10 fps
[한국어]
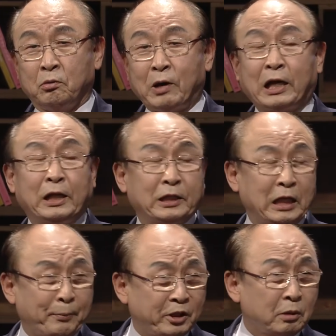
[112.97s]
화날 때
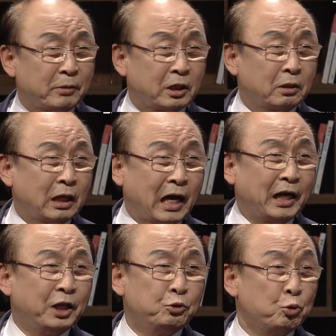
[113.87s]
내뱉은 말은
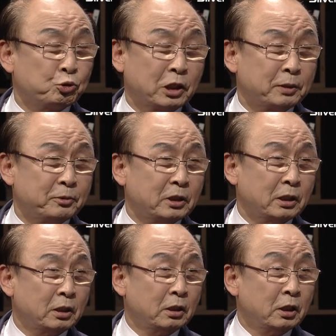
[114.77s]
아내도 용서 안 합니다.